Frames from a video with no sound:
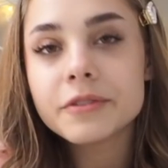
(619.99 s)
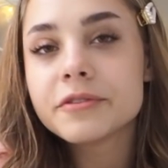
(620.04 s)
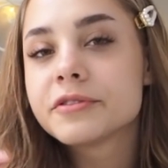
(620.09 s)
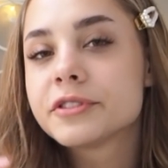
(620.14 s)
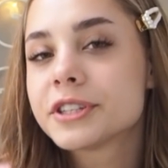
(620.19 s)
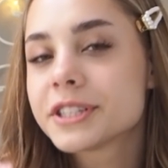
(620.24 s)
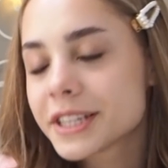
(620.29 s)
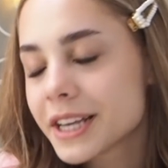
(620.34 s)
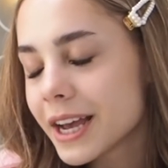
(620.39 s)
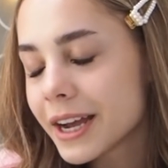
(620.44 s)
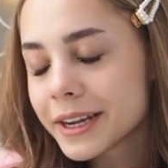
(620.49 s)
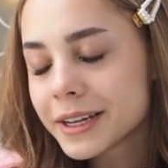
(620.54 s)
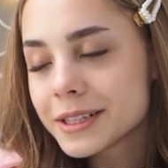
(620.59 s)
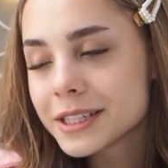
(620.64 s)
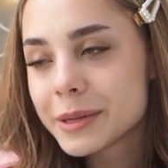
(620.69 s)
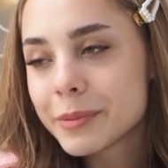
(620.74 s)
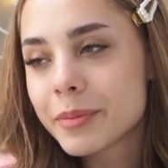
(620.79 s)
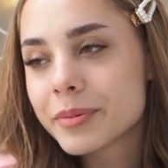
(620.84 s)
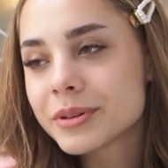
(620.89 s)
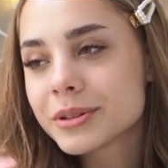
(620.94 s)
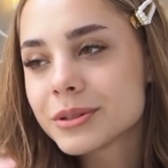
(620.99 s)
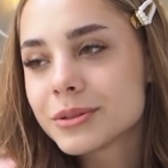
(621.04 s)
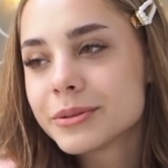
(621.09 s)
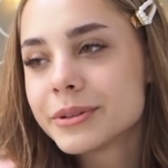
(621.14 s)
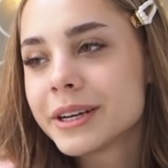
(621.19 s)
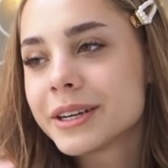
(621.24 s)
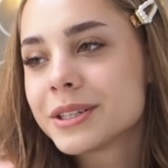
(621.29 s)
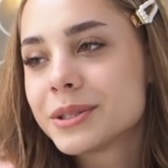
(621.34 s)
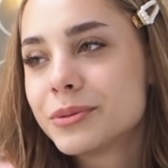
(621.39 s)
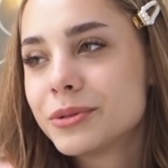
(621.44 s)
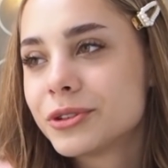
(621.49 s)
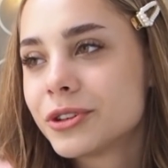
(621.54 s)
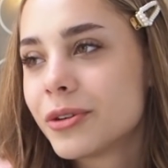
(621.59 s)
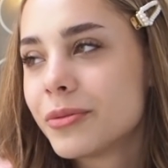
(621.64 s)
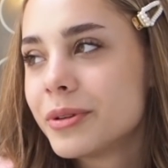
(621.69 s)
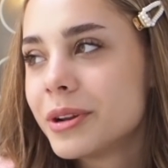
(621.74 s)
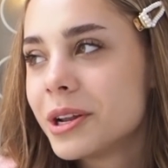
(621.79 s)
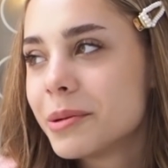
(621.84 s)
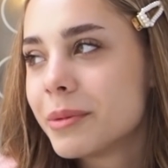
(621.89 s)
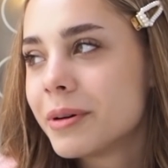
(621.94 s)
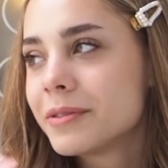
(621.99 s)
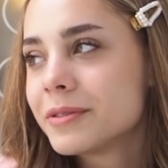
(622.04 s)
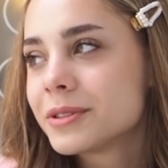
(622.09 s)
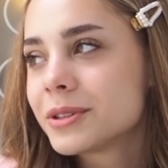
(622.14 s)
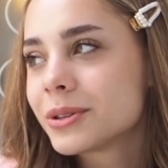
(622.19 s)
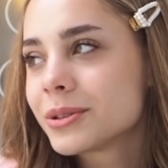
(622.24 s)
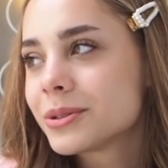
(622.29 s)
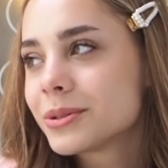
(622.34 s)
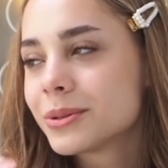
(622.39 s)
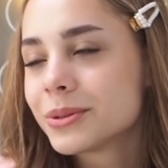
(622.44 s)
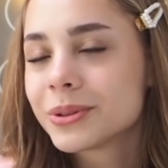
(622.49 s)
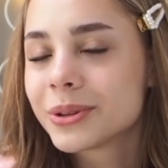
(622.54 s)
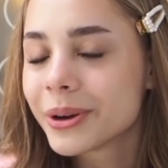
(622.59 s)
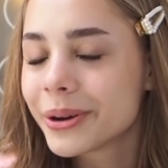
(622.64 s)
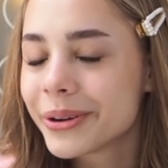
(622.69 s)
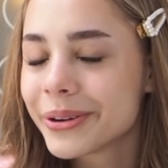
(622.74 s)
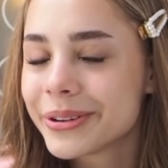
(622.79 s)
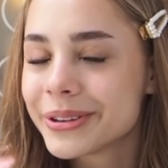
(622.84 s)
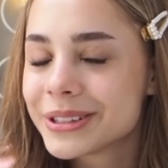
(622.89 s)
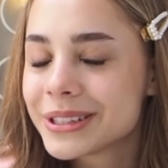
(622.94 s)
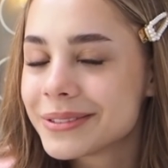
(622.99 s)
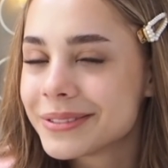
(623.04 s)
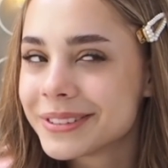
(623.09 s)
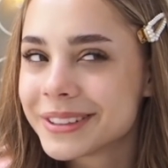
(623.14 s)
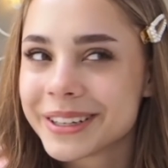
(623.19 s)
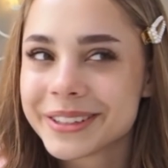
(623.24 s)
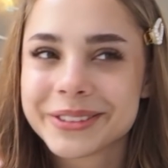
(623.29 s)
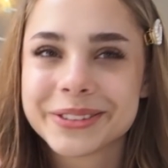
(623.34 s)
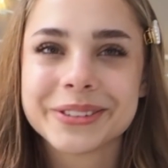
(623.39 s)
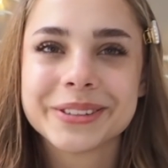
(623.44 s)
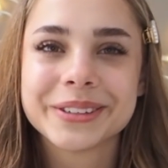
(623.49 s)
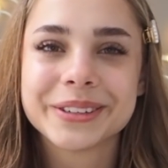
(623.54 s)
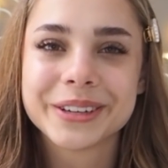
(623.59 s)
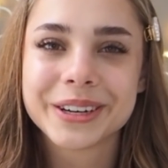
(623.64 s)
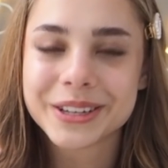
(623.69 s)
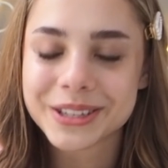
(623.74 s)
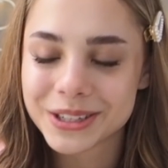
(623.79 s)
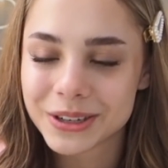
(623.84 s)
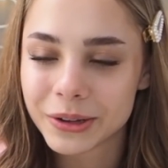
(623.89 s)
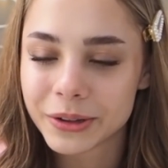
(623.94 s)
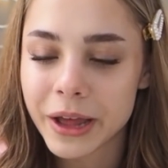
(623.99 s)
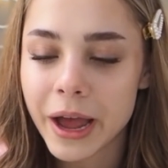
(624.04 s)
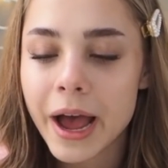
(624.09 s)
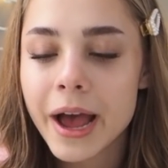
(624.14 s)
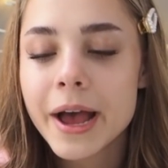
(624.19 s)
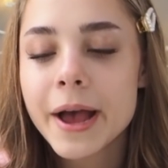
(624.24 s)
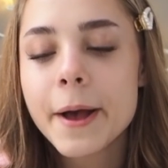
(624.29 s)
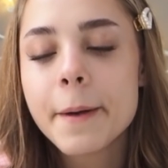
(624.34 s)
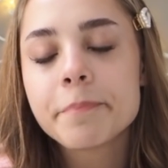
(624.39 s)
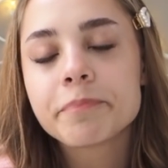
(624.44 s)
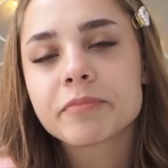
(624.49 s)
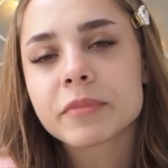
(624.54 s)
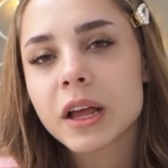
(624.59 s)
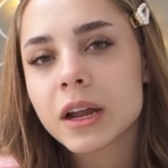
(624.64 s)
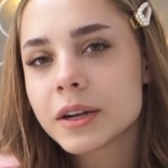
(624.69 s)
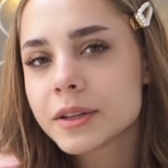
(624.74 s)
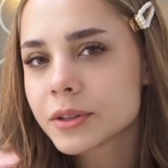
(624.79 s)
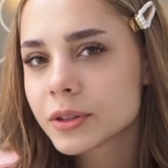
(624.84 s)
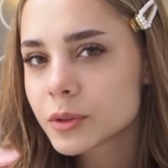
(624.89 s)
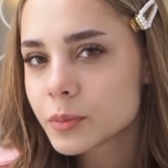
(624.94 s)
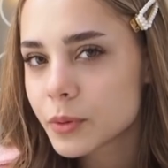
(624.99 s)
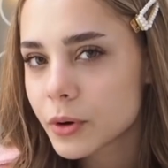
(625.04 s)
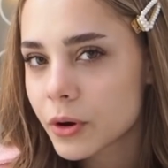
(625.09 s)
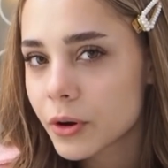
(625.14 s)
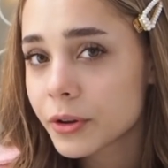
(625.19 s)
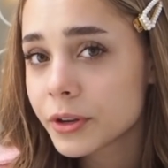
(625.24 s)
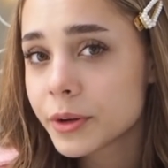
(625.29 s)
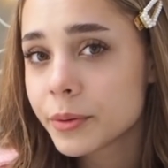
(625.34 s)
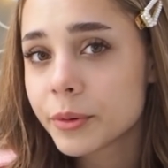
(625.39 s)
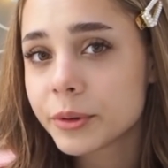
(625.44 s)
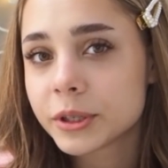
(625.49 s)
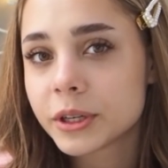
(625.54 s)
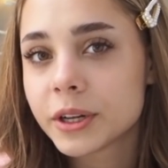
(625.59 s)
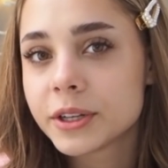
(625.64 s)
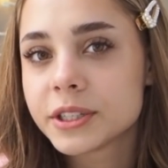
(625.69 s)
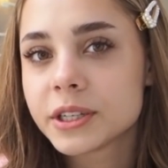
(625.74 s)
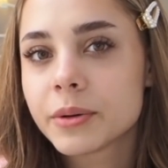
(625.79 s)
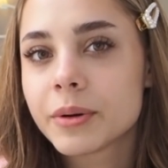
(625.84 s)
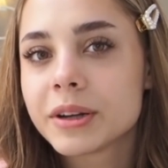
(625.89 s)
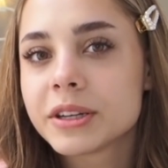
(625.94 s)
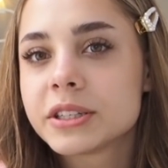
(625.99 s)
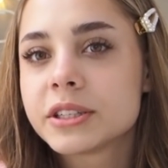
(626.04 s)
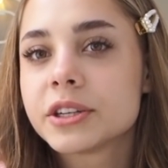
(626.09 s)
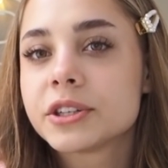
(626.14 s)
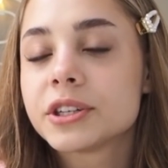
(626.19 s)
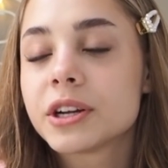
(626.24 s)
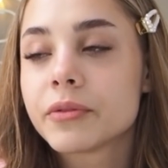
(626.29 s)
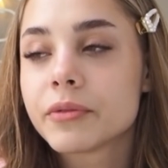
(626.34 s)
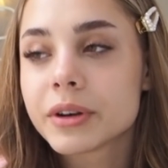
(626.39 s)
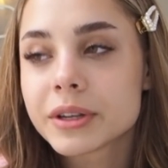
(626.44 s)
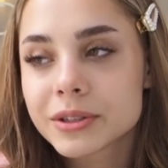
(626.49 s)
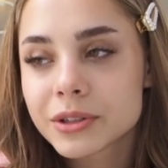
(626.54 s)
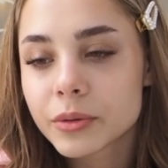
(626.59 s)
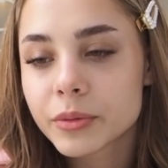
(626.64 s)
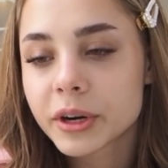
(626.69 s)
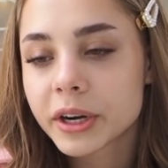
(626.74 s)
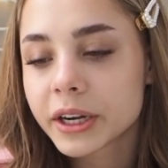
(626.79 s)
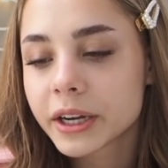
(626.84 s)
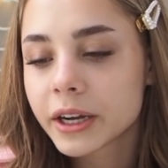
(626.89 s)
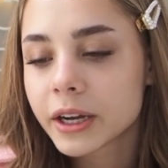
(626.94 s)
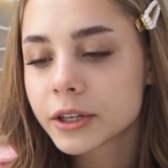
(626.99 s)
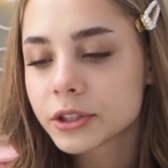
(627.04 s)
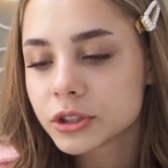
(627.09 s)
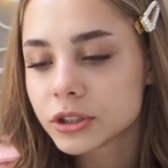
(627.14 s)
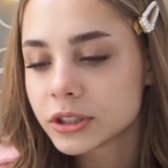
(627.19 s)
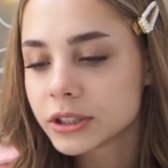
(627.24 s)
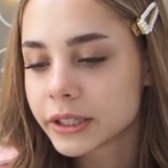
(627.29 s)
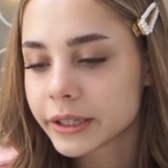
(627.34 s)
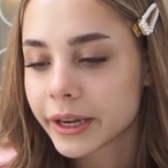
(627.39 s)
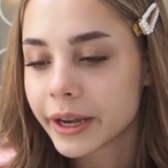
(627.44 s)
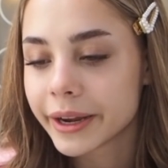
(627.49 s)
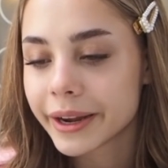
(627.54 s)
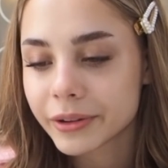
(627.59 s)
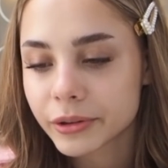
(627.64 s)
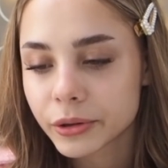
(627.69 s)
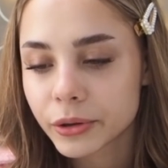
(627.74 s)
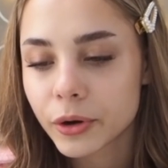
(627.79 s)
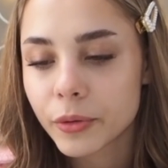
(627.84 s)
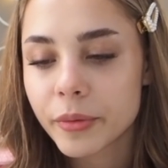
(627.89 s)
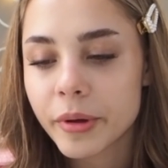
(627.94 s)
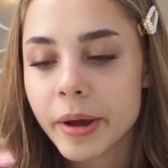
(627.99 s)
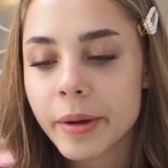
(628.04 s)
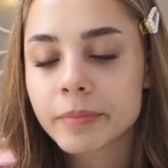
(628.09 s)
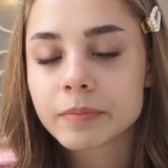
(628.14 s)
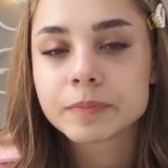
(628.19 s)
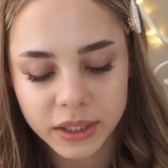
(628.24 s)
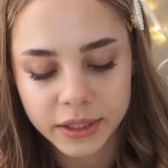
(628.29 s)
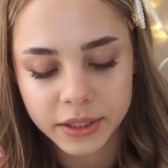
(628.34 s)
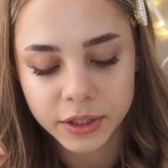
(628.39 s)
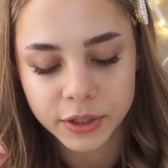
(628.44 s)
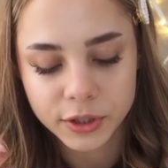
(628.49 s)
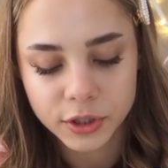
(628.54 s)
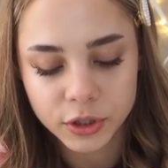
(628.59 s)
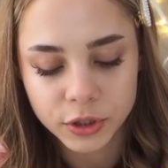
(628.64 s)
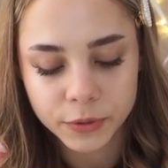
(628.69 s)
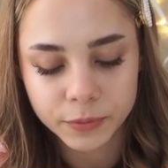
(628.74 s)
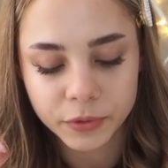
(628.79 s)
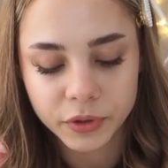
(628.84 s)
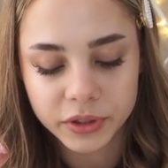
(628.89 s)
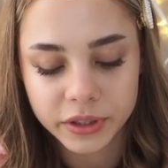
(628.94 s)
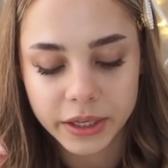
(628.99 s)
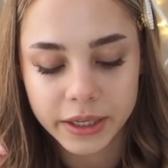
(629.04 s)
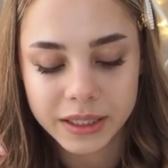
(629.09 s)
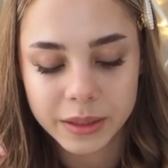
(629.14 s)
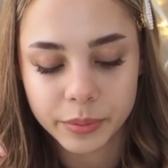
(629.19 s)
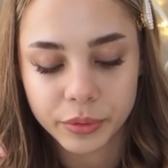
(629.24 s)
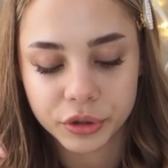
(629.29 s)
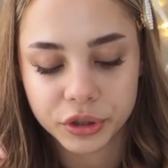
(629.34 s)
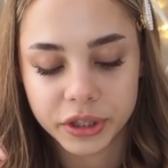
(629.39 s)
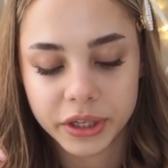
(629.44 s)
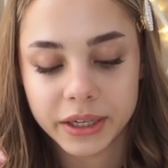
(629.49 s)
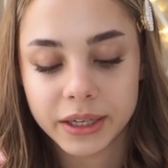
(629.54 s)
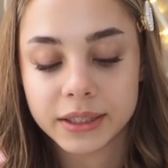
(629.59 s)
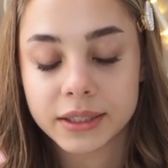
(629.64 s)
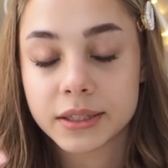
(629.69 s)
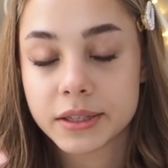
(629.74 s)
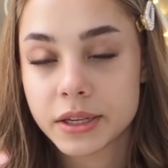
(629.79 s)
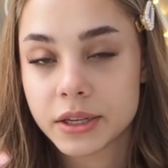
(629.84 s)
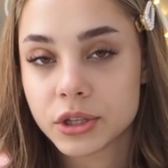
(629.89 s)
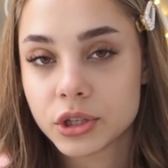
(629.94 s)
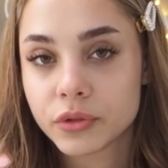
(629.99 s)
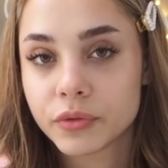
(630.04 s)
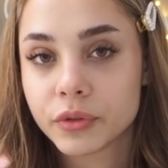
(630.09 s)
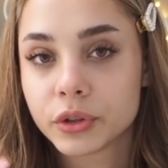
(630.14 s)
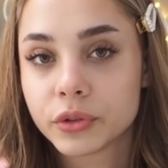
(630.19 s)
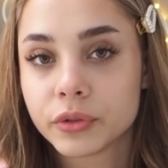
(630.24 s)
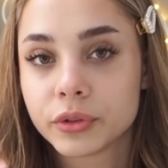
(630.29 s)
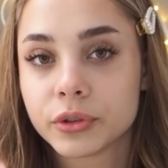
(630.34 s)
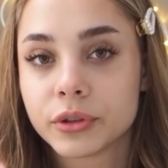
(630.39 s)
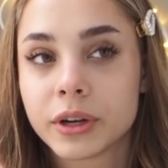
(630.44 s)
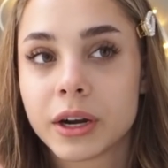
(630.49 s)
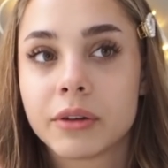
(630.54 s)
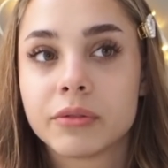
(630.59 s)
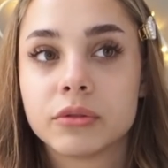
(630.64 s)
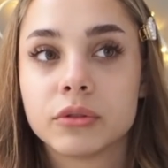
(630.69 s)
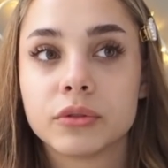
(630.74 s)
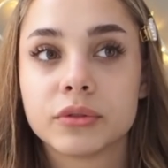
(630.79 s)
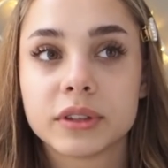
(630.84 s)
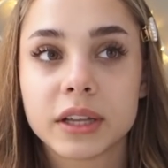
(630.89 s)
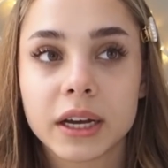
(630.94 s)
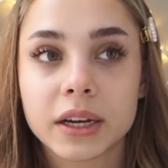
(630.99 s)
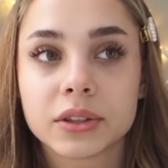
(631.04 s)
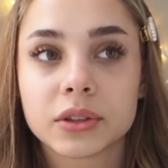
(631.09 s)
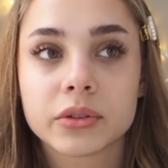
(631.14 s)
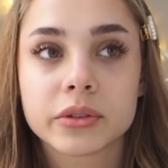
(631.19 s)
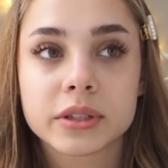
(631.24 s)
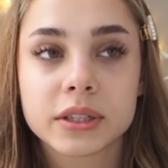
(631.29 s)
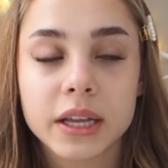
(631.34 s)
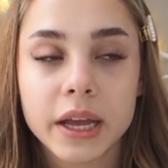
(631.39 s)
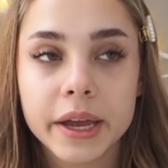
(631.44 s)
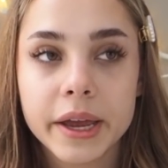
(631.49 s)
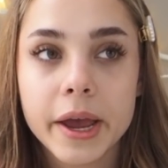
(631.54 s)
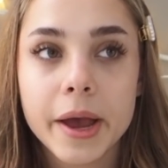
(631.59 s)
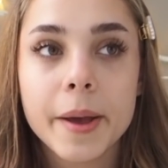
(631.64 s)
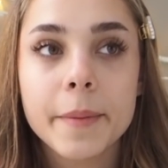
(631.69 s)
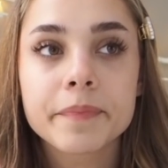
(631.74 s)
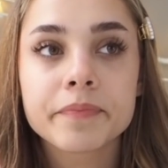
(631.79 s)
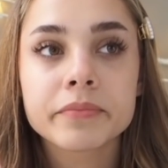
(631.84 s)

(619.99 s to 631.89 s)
Wszystkie agencje po prostu jak słyszą, ile mam wzrostu, to jestem od razu skreślona ale to spokojnie można działać też na własną rękę, czyli tak jak ja to robię. Pytanie, czy dostaję zaproszenia na sesję zdjęciową od fotografów? Tak, dostaję.